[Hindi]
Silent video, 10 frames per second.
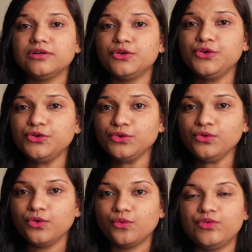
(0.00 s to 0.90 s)
डू यू नो
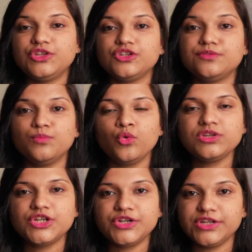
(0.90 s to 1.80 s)
विच इज़
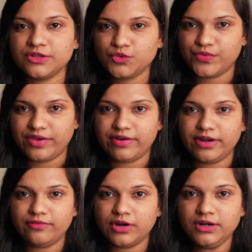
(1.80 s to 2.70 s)
मोस्ट इंडियंस
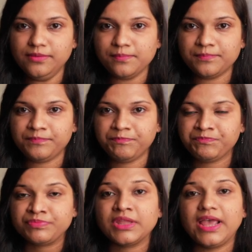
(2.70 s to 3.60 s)
फेवरेट वर्ड
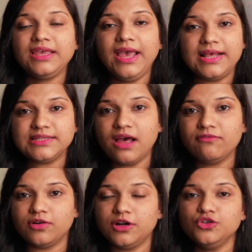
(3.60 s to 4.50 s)
एक ऐसा
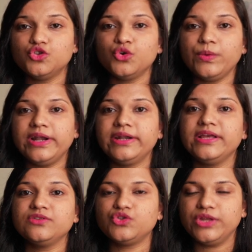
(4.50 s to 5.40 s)
वर्ड जो
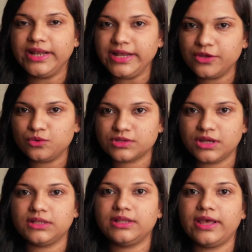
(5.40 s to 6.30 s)
इंडियंस डेली यूज़
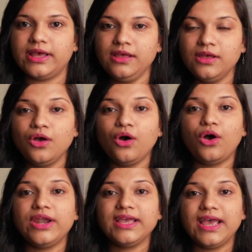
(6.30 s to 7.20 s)
करते हैं
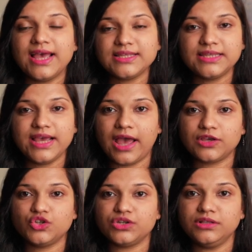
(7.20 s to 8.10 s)
और एक ऐसी
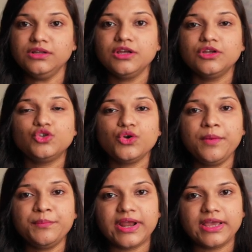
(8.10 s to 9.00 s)
एक्शन जो
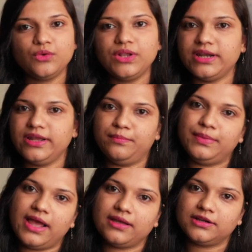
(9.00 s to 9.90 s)
हम रेगुलरली
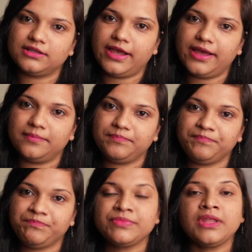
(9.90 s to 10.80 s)
इम्प्लाई करते हैं
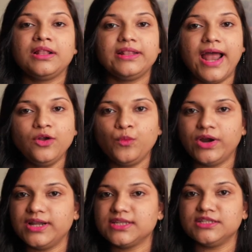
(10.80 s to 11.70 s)
दैट
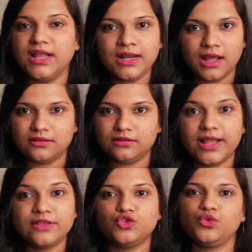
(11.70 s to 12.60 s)
वर्ड इज़ नन अदर
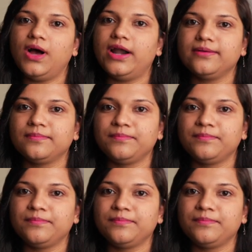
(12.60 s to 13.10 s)
देन जुगाड़